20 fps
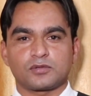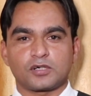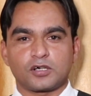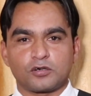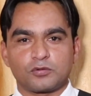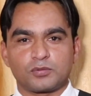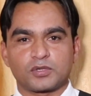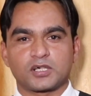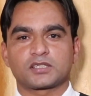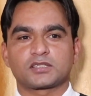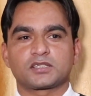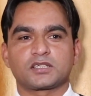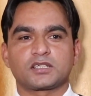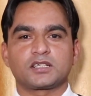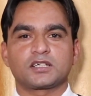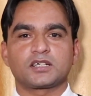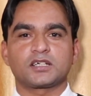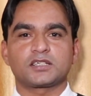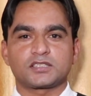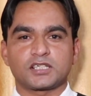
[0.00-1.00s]
आओ भगत
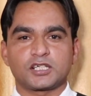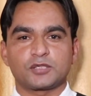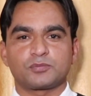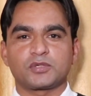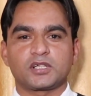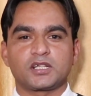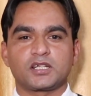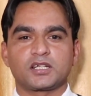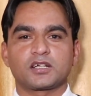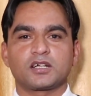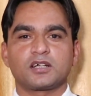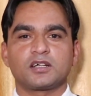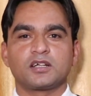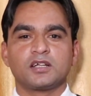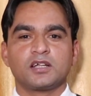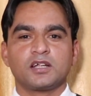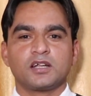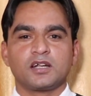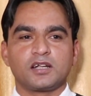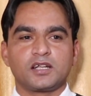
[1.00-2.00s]
करेगा चाय पिलाएगा
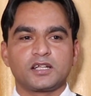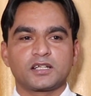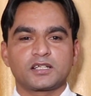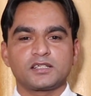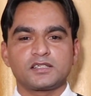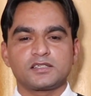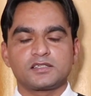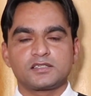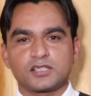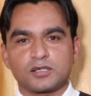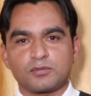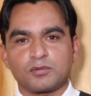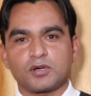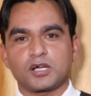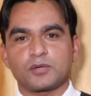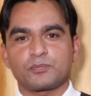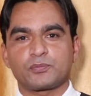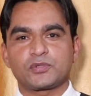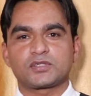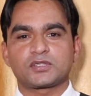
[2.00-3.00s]
लेकिन जब
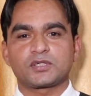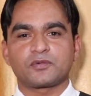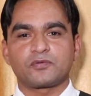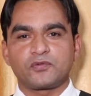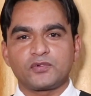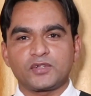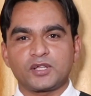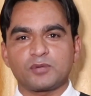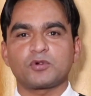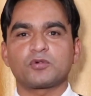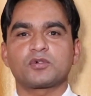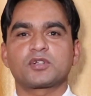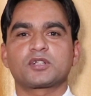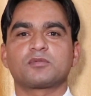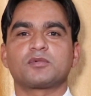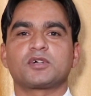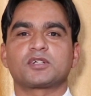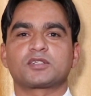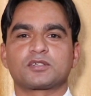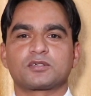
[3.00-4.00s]
आप इससे फिर अमाउंट
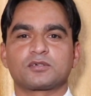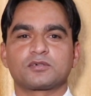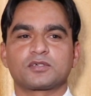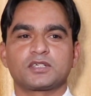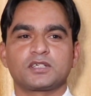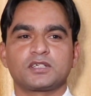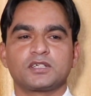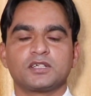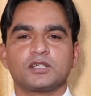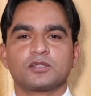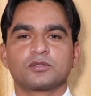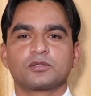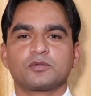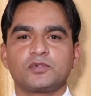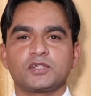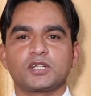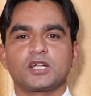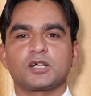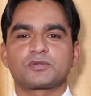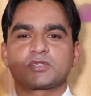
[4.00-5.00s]
की बात करोगे तो
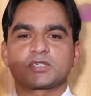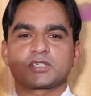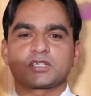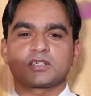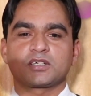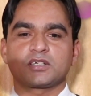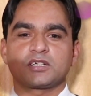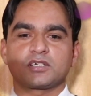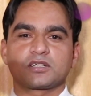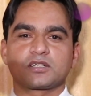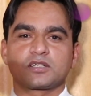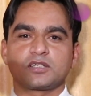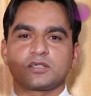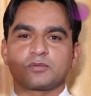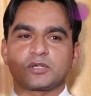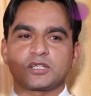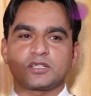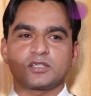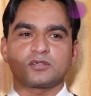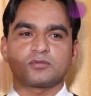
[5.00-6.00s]
फिर आपसे कहेगा कि
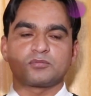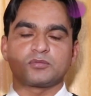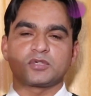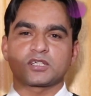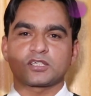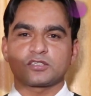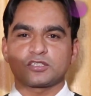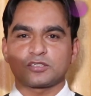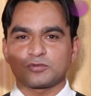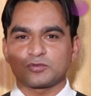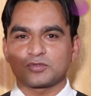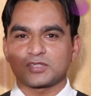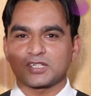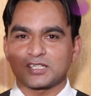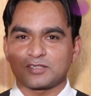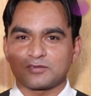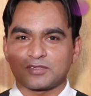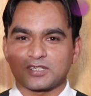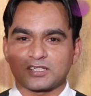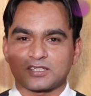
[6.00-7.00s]
भाई मेरा जो अमाउंट
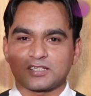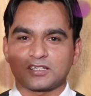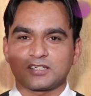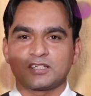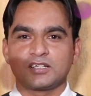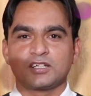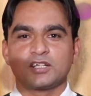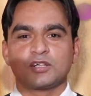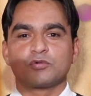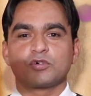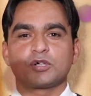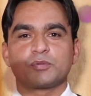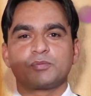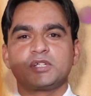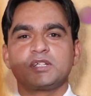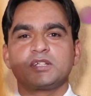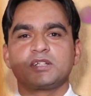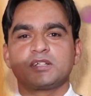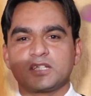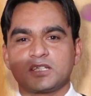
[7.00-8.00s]
आने वाला था वो
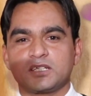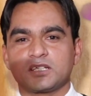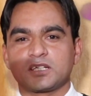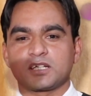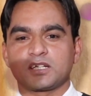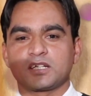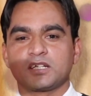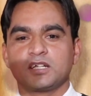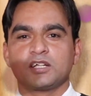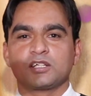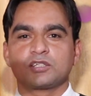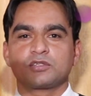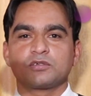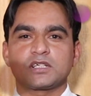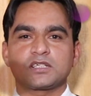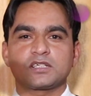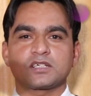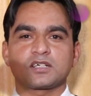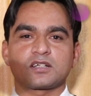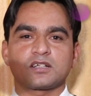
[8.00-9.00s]
अभी नहीं आया तो
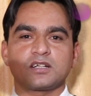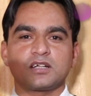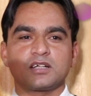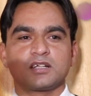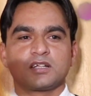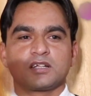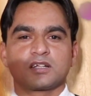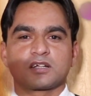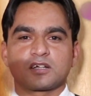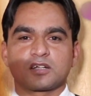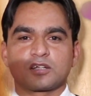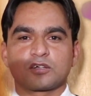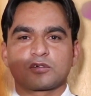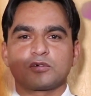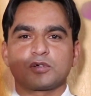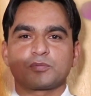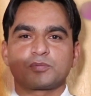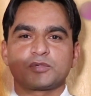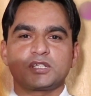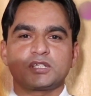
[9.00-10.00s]
ऐसा करना कल
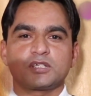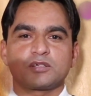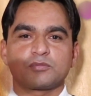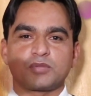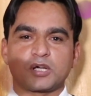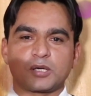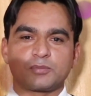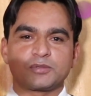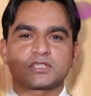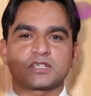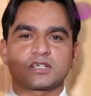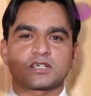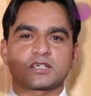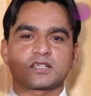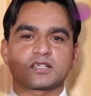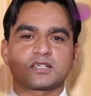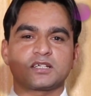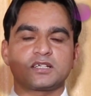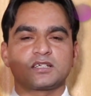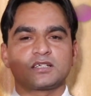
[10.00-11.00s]
को अपनी भाभी से
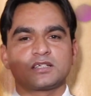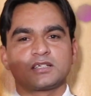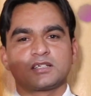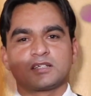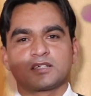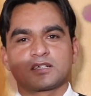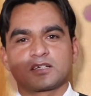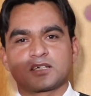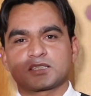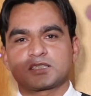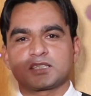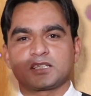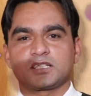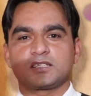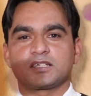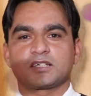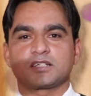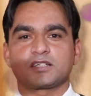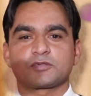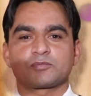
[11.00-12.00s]
आकर के घर से
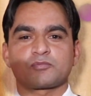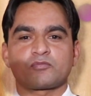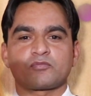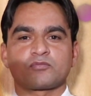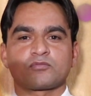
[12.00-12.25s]
ले जाना